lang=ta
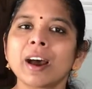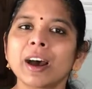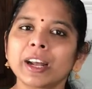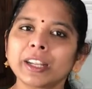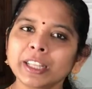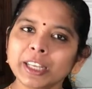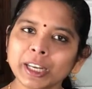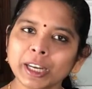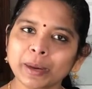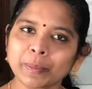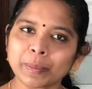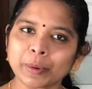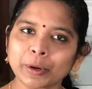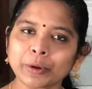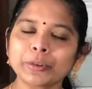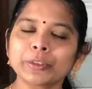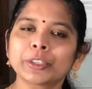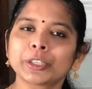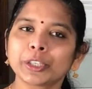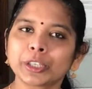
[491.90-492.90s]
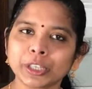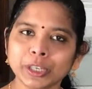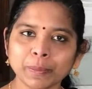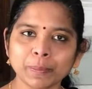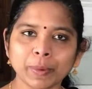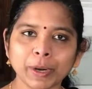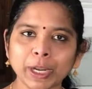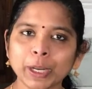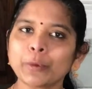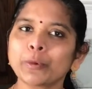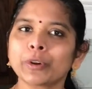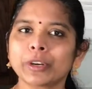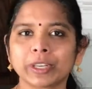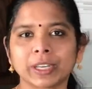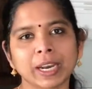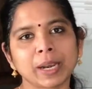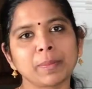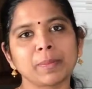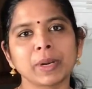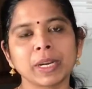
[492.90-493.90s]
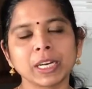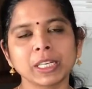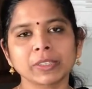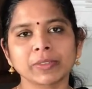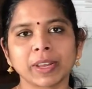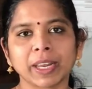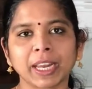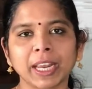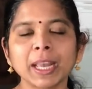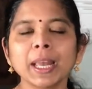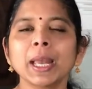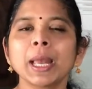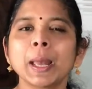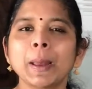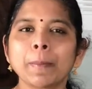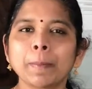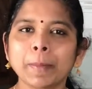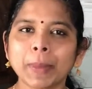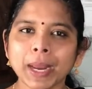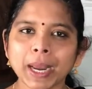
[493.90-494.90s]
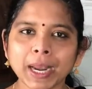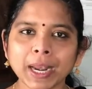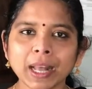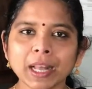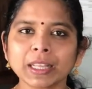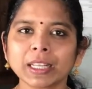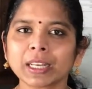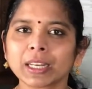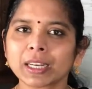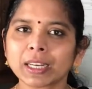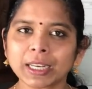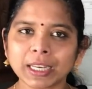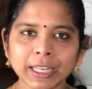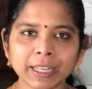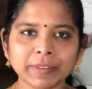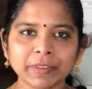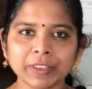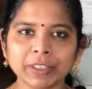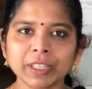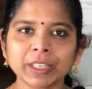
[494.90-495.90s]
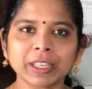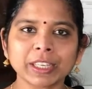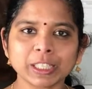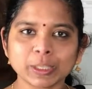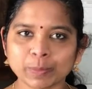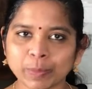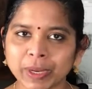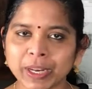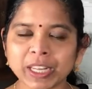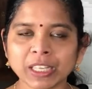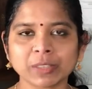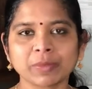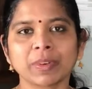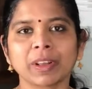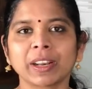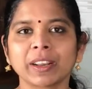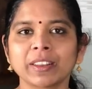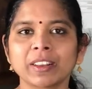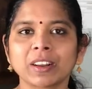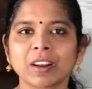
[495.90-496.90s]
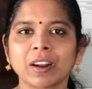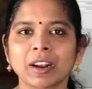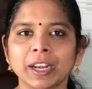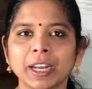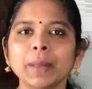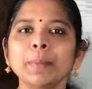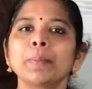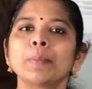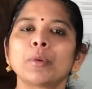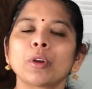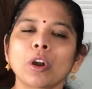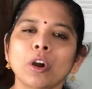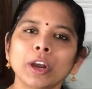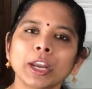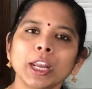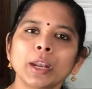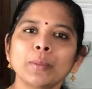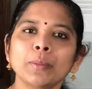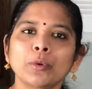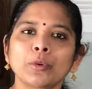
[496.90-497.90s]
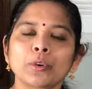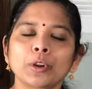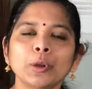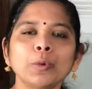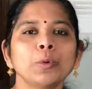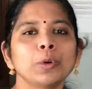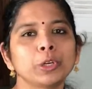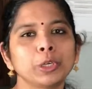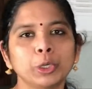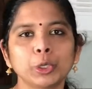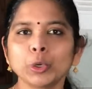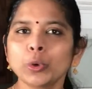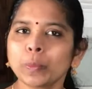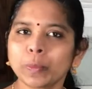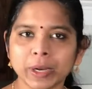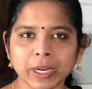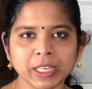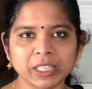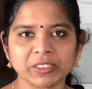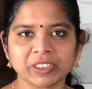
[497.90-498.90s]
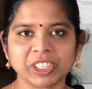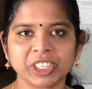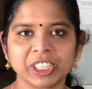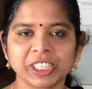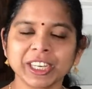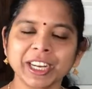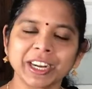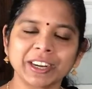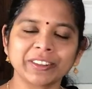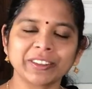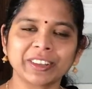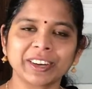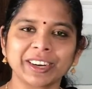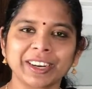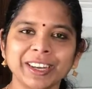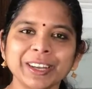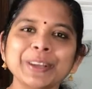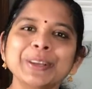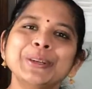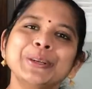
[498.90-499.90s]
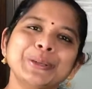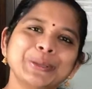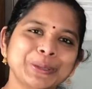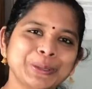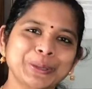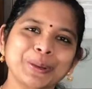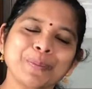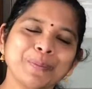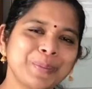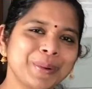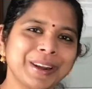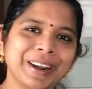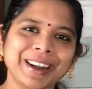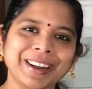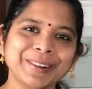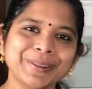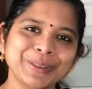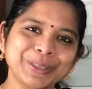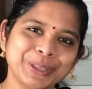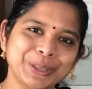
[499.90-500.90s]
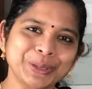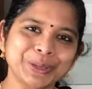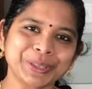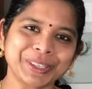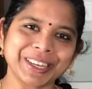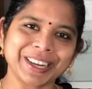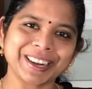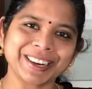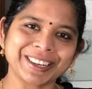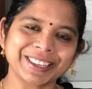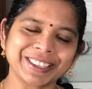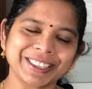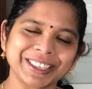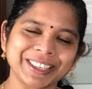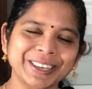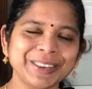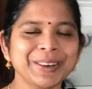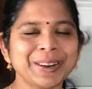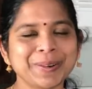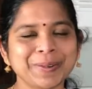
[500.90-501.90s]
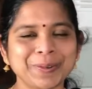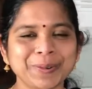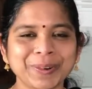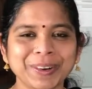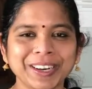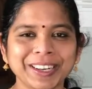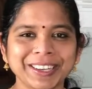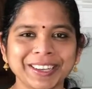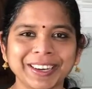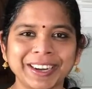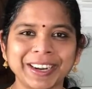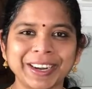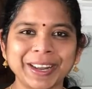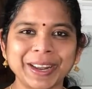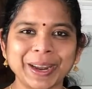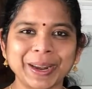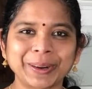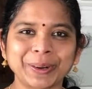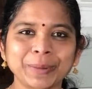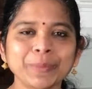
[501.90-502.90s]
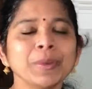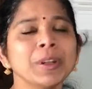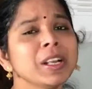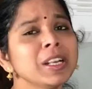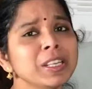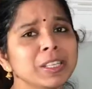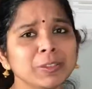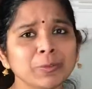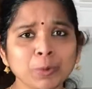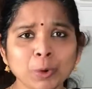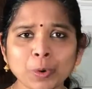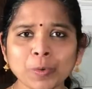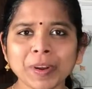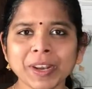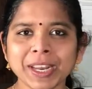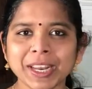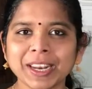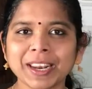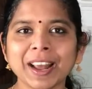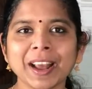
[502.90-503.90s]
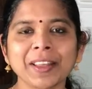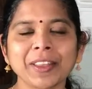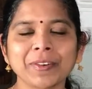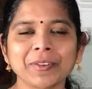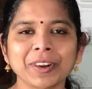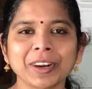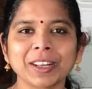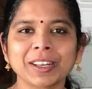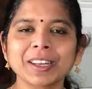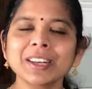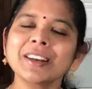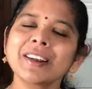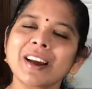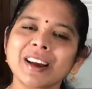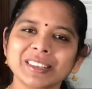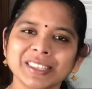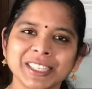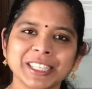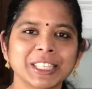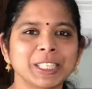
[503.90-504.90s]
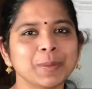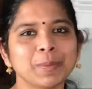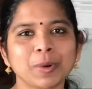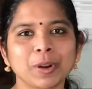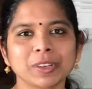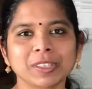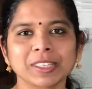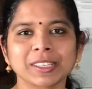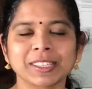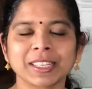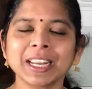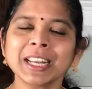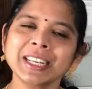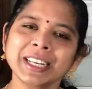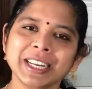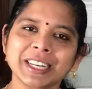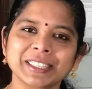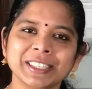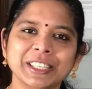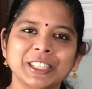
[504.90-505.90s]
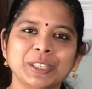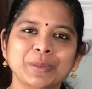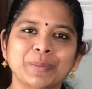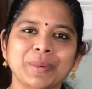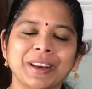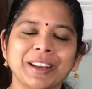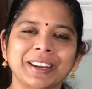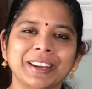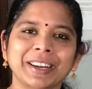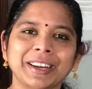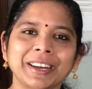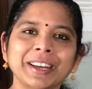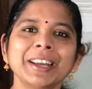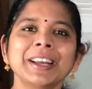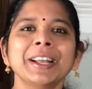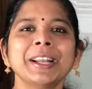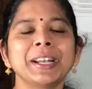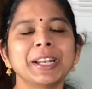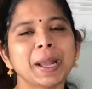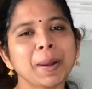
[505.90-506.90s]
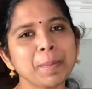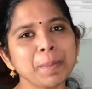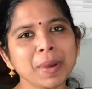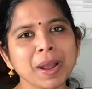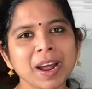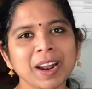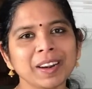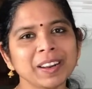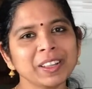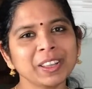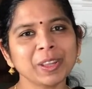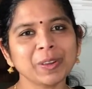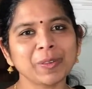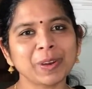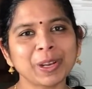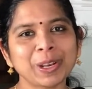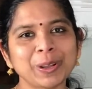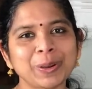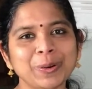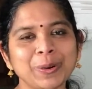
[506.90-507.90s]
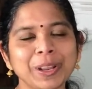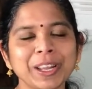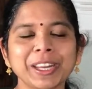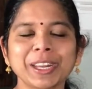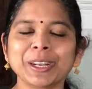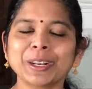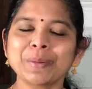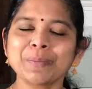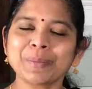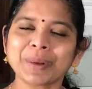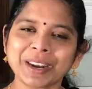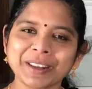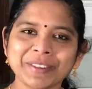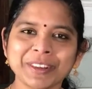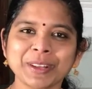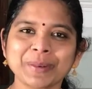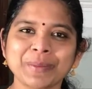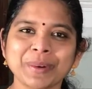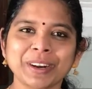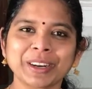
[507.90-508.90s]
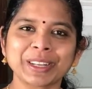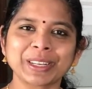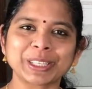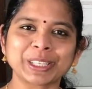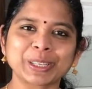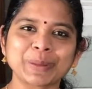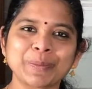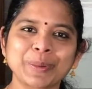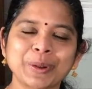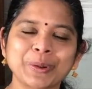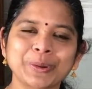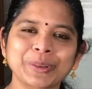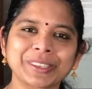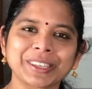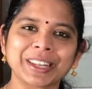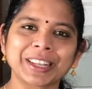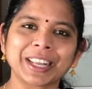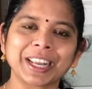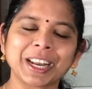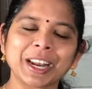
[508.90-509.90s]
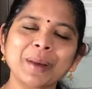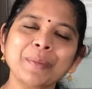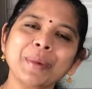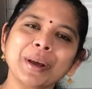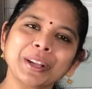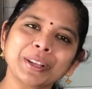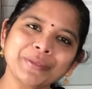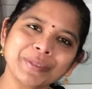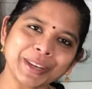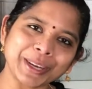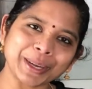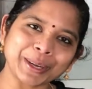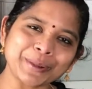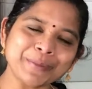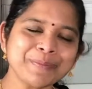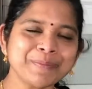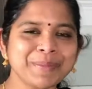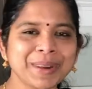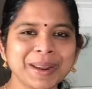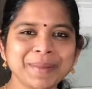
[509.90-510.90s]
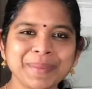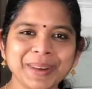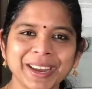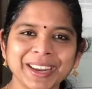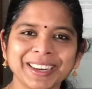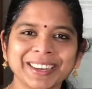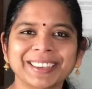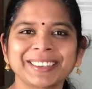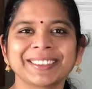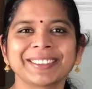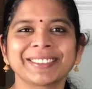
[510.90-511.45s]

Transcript: அதுக்கப்புறம் டேர்ன் பண்ணி ஒரு டென் மினிட்ஸ் வைங்க மேலே அந்த கலர் வந்து கிறிஸ்பினஸ் வர்றதுக்காண்டி ப்ராயில் மோடில் ஒரு டூ மினிட்ஸ் வச்சுட்டு எடுத்துருங்க சூப்பரான ஒரு ஜூஸியான சிக்கன் உங்களுக்கு ரெடி ஆகிடும் ஓவன் இல்லாதவங்களுக்கு நான் செஞ்ச ப்ராசஸில் நீங்கள் செஞ்சு பாருங்கள் நம்ம அடுத்த வீடியோவில் இன்னும் பலவிதமான ரெசிபியோடு சந்திக்கலாம் அது வரைக்கும் பை பாய்